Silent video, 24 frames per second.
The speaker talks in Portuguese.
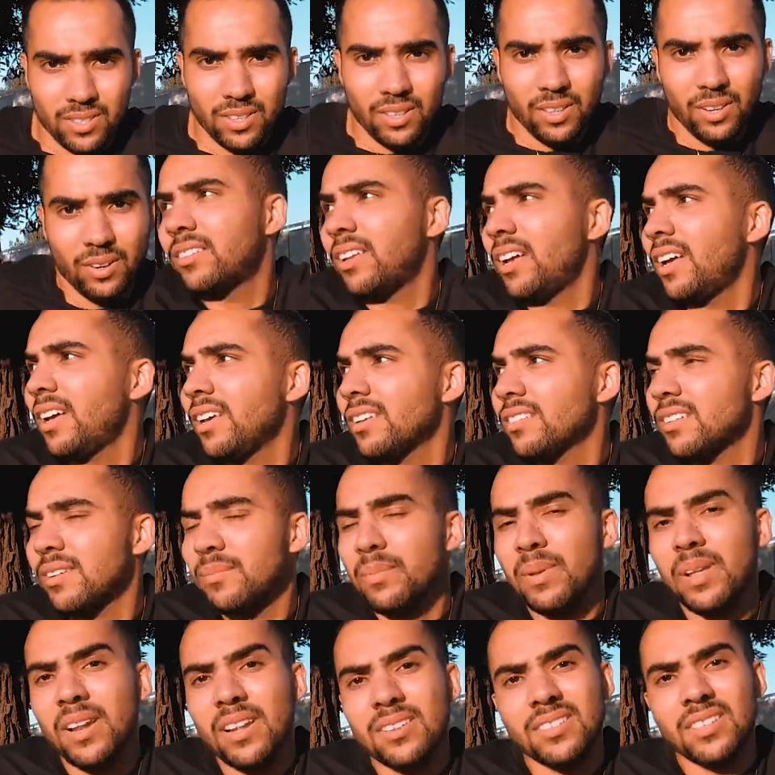entendeu? Tá essa
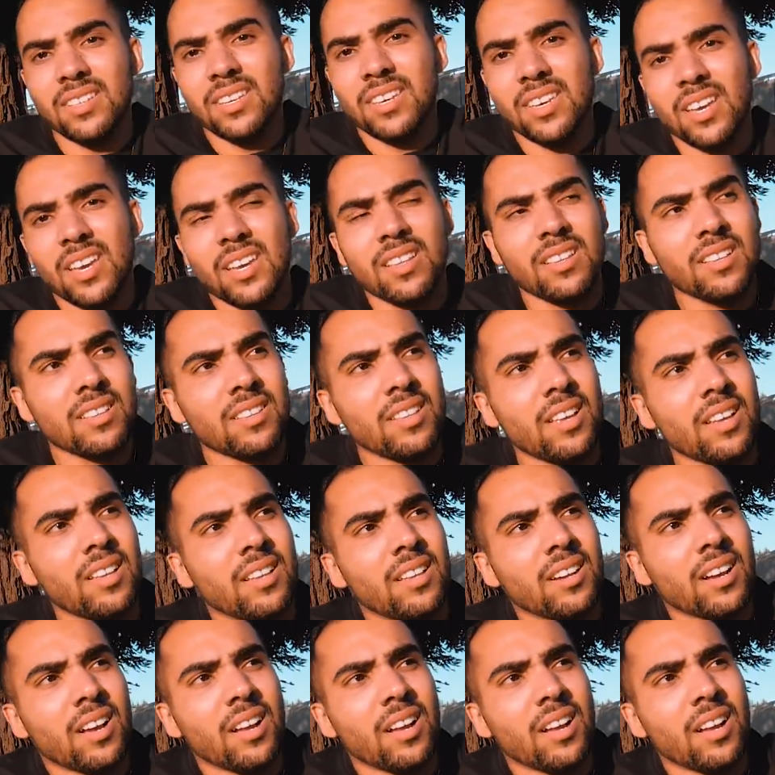beleza aqui ainda, né? Na